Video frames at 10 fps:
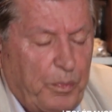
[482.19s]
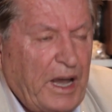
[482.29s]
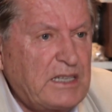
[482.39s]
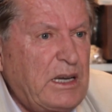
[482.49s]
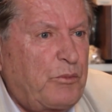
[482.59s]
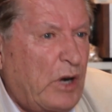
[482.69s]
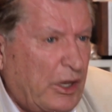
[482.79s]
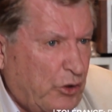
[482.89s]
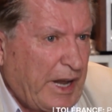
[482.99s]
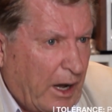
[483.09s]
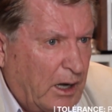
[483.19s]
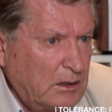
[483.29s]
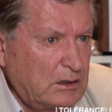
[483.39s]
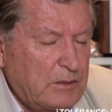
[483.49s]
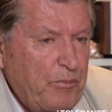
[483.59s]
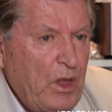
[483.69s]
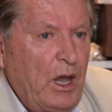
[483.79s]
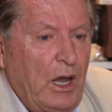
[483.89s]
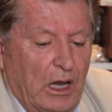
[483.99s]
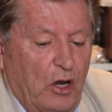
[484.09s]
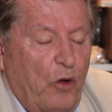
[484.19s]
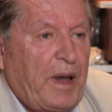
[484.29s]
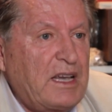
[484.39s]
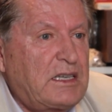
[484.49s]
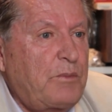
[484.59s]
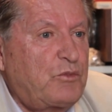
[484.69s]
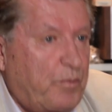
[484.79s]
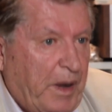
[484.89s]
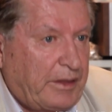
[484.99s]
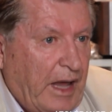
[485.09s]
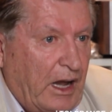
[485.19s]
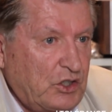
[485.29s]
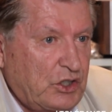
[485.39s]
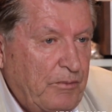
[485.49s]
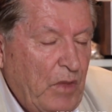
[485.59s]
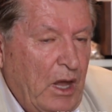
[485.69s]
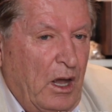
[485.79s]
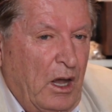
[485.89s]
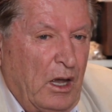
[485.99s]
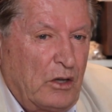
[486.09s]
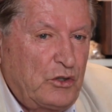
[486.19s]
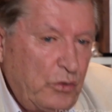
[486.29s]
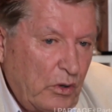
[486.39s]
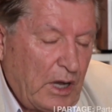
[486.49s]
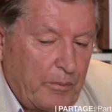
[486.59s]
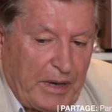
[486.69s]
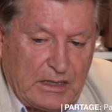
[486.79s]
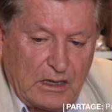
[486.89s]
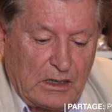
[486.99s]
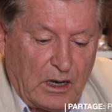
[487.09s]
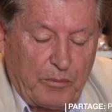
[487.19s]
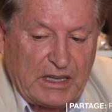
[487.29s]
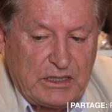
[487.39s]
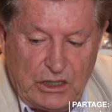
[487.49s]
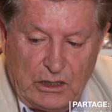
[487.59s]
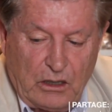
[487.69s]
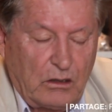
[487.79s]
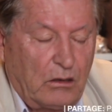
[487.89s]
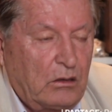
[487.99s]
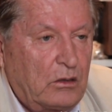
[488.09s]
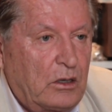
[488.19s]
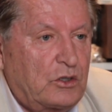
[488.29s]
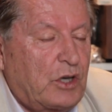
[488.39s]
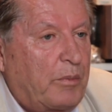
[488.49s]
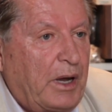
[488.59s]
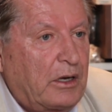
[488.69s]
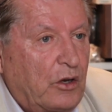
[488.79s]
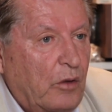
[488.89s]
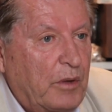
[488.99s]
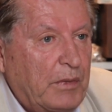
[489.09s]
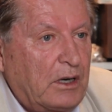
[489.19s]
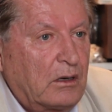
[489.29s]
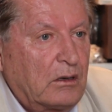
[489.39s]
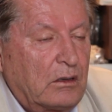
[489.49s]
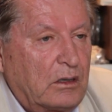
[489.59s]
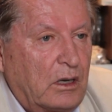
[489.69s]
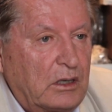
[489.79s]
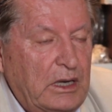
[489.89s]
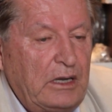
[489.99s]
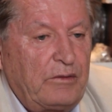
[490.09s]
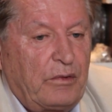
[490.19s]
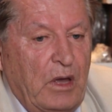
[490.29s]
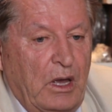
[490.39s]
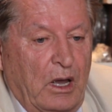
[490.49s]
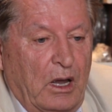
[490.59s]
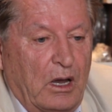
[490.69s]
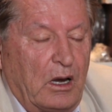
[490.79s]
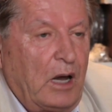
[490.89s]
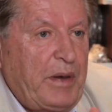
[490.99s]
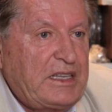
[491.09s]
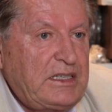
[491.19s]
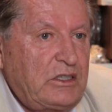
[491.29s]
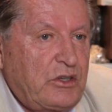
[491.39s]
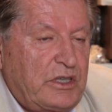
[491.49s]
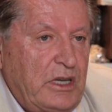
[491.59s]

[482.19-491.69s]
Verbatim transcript: le principe de la tolérance et le principe du partage. Sur l'empathie, j'en parle énormément dans le livre, l'empathie,